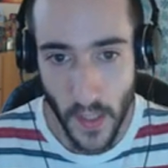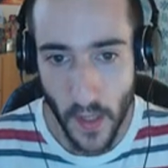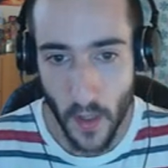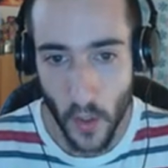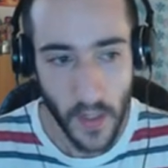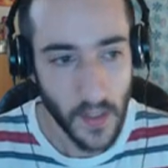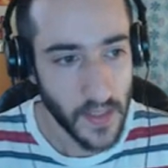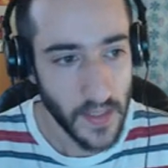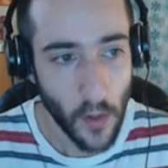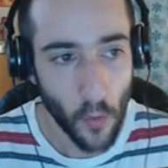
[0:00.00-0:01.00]
ahora.
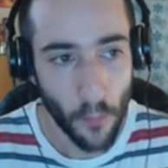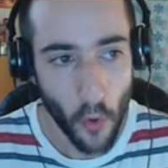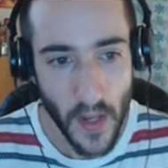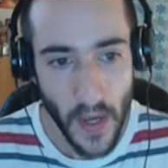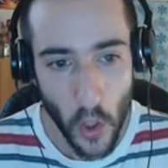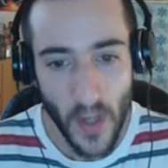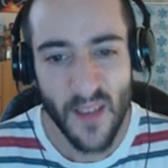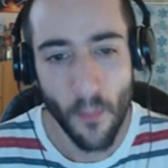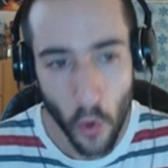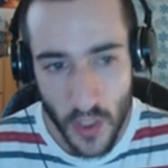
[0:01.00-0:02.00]
Y hay un puñado y
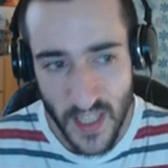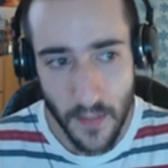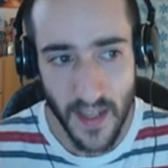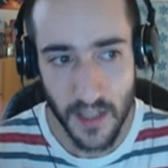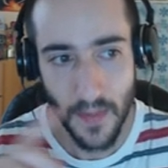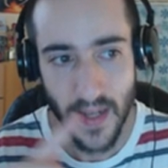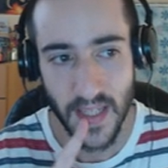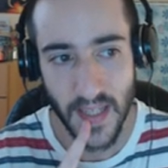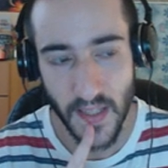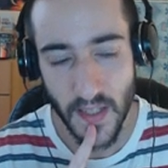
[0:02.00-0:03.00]
muchísimas más
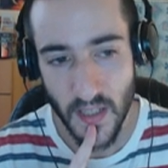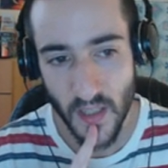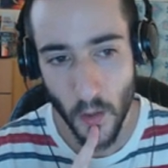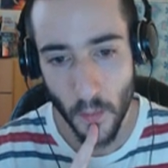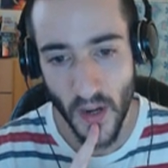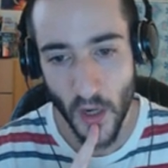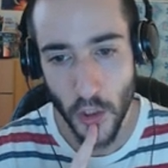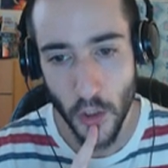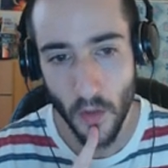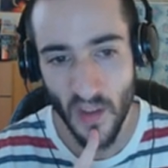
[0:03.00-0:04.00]
que tiene este hombre, no solo del